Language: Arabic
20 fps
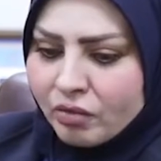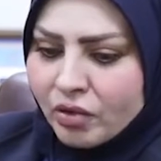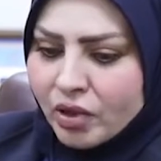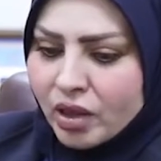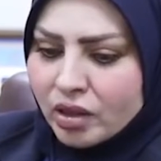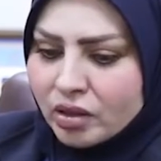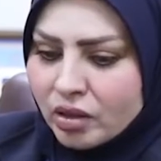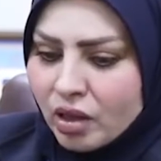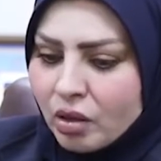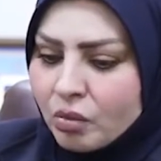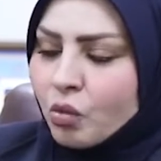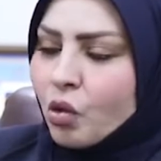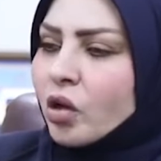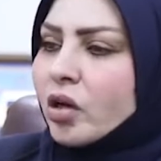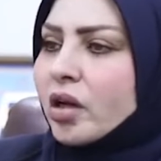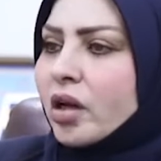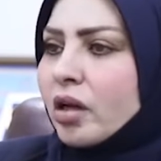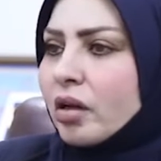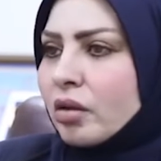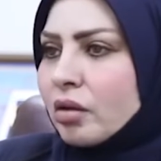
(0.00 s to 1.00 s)
فإن
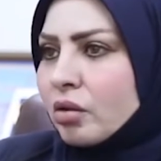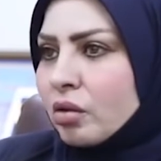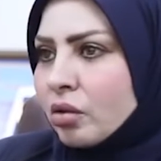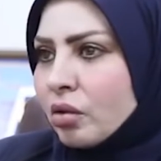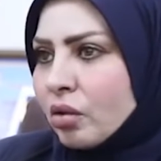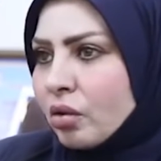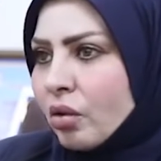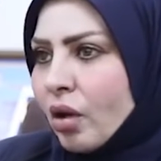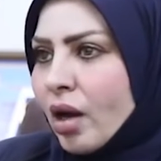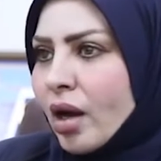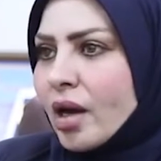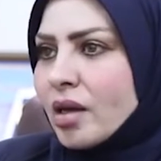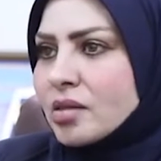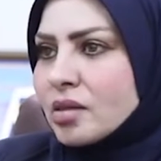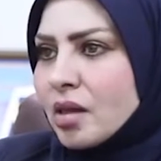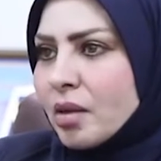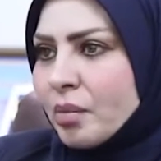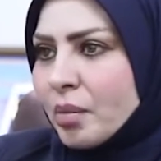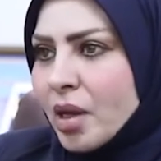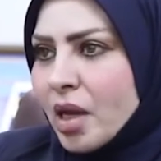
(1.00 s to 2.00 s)
المكره
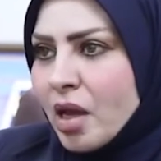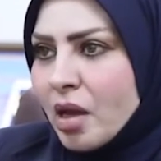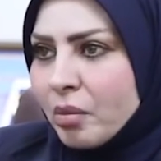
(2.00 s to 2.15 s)
يحاسب